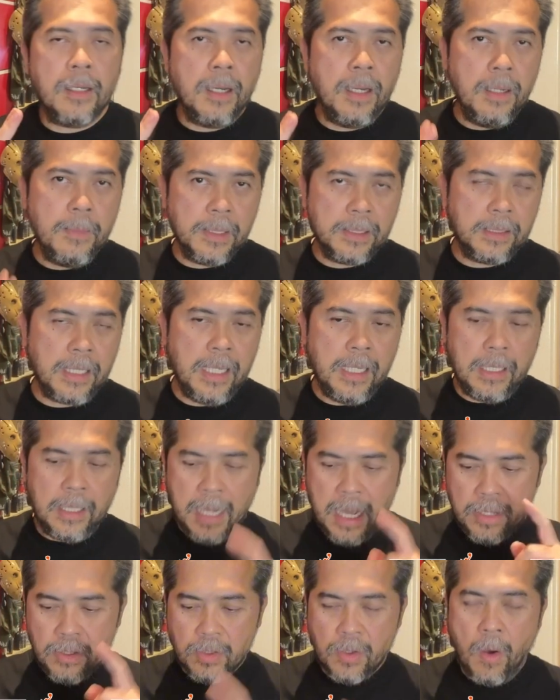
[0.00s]
ลิเบอร์ตี้
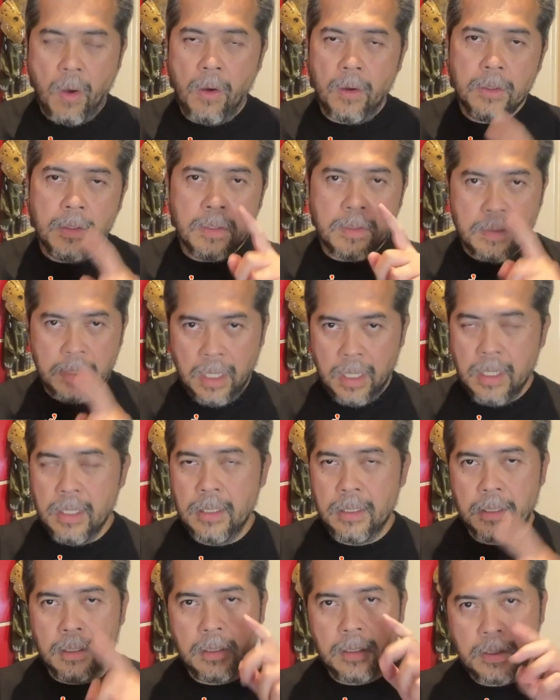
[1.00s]
ได้ 2 เสีย
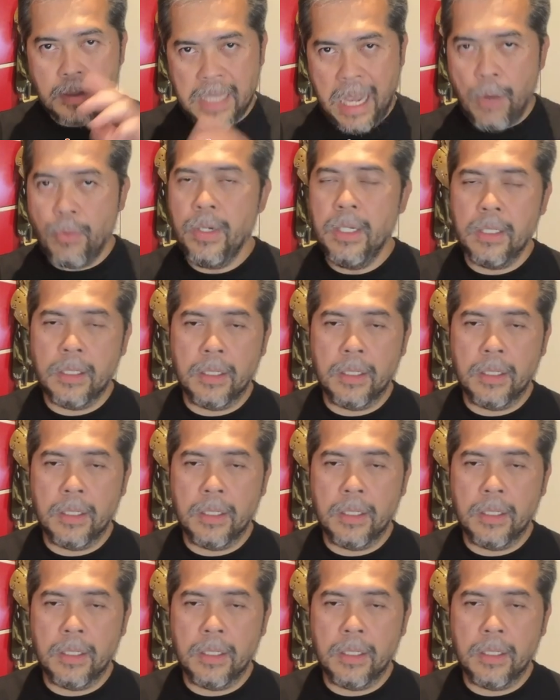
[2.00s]
1เจ้า1